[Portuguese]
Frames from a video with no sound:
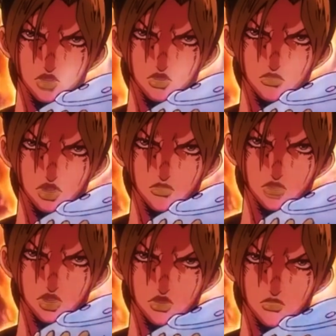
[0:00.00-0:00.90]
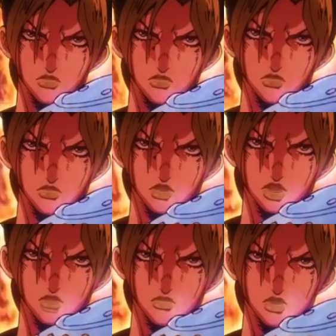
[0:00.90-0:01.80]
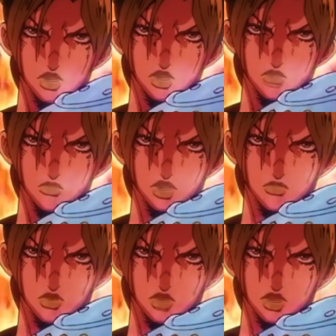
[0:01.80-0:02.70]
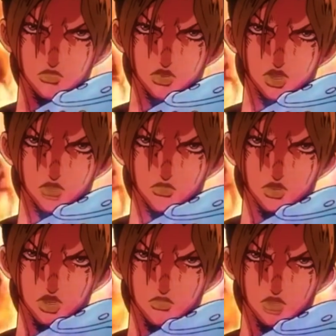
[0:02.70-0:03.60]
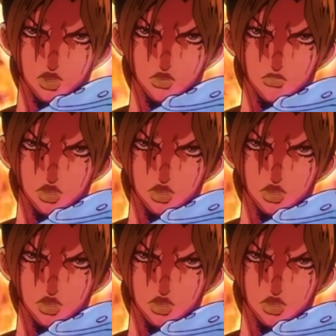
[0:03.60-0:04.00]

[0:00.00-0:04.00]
Jojo Stone Ocean é um dos animes mais recentes da nossa lista